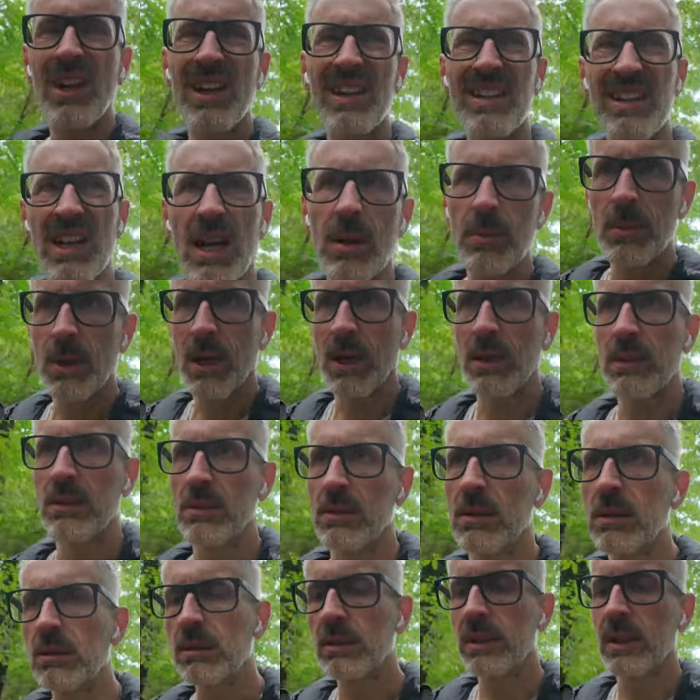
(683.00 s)
Teilnahme an
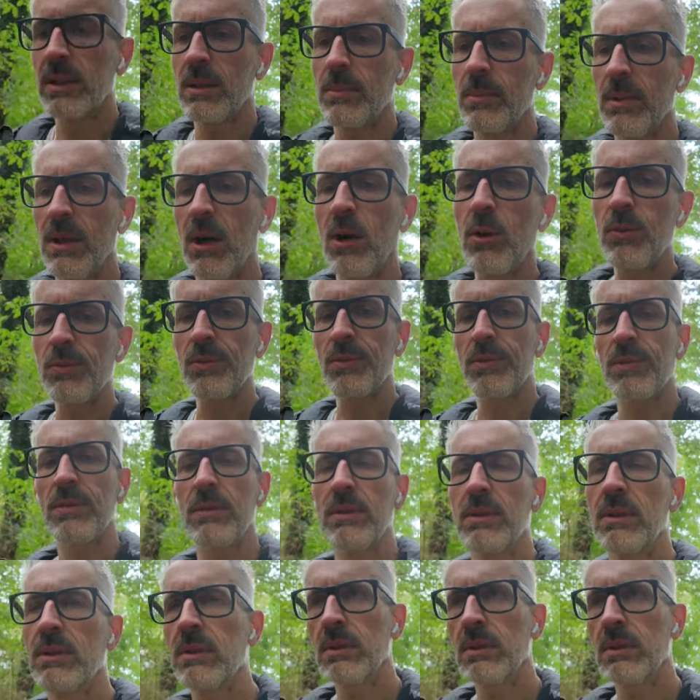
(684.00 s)
irgendeinem Lauf,